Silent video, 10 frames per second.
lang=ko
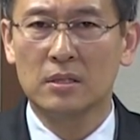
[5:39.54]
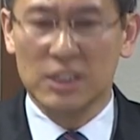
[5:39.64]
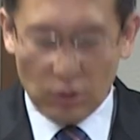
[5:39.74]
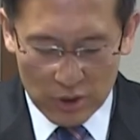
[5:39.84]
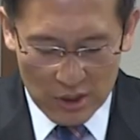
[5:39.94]

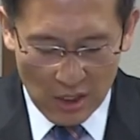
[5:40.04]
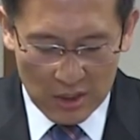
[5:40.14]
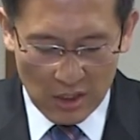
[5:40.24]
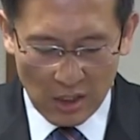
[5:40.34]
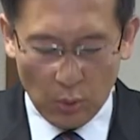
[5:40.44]
그것이
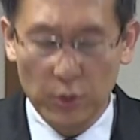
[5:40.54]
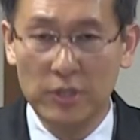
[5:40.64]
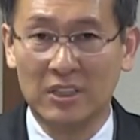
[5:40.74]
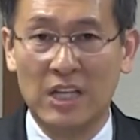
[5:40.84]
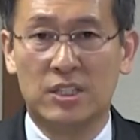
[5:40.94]
아니라
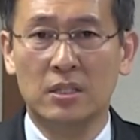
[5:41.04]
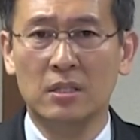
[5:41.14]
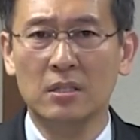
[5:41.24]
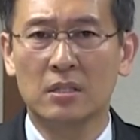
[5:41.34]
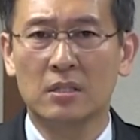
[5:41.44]
오히려
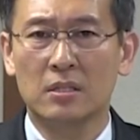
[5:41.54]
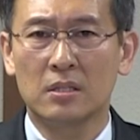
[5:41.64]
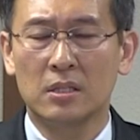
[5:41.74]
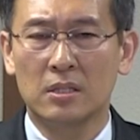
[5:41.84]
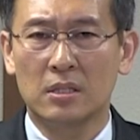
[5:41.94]
다시
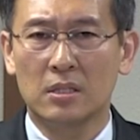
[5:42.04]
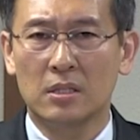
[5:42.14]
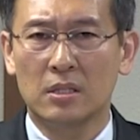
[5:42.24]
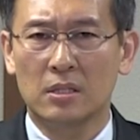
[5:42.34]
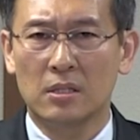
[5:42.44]

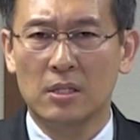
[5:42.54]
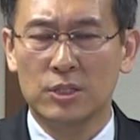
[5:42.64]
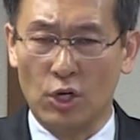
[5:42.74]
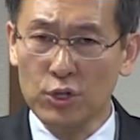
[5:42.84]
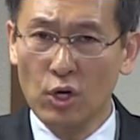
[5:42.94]

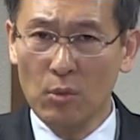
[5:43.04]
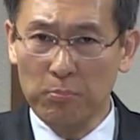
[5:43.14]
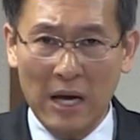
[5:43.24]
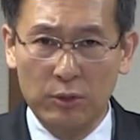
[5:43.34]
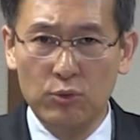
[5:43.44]
전혀
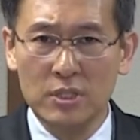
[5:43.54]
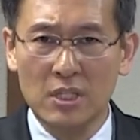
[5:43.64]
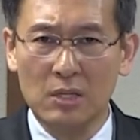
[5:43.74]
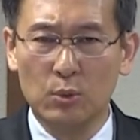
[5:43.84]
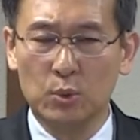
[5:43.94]

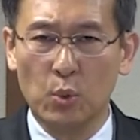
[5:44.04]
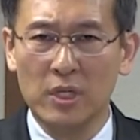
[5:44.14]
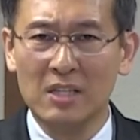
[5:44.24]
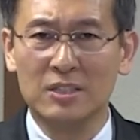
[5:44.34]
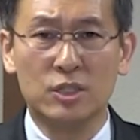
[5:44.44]
바뀌지 않고
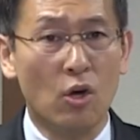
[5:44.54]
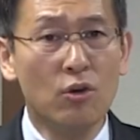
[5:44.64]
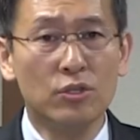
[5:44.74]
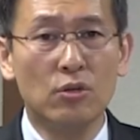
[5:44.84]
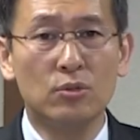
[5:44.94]
동일한
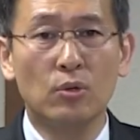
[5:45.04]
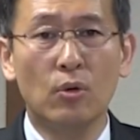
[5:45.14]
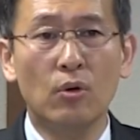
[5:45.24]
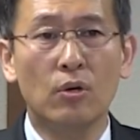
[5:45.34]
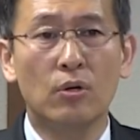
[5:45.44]

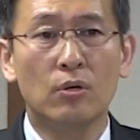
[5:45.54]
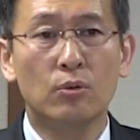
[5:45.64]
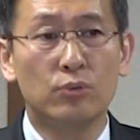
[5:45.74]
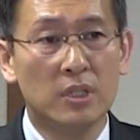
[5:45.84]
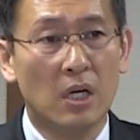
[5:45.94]
성경으로
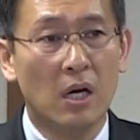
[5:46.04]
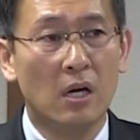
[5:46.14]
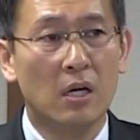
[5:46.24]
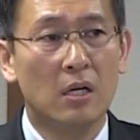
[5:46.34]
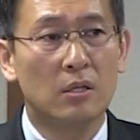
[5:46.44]

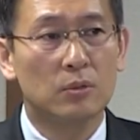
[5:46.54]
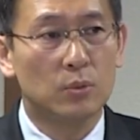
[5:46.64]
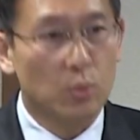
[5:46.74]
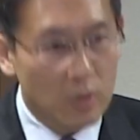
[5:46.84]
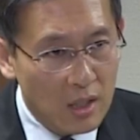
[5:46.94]
우리가
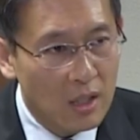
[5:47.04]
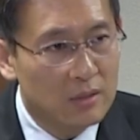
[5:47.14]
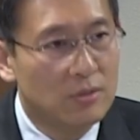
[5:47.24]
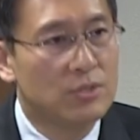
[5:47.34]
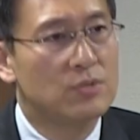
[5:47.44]

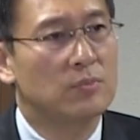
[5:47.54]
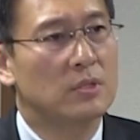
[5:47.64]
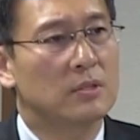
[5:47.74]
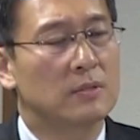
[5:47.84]
돌아가는 것입니다.